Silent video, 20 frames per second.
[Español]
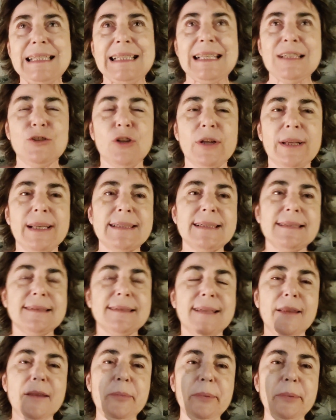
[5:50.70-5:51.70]
tanto el que se
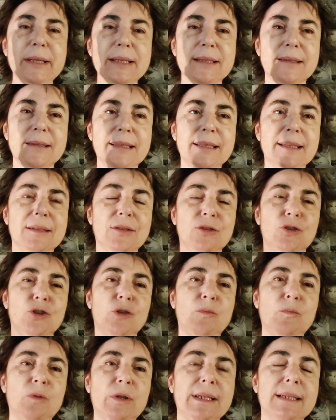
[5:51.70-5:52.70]
está divirtiendo
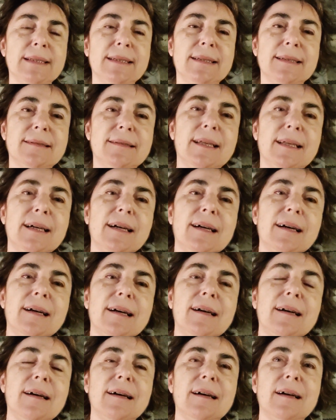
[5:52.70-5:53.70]
como el que se
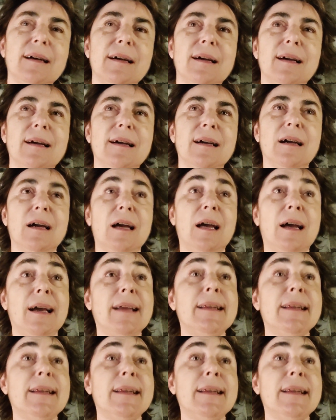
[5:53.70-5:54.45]
está ah,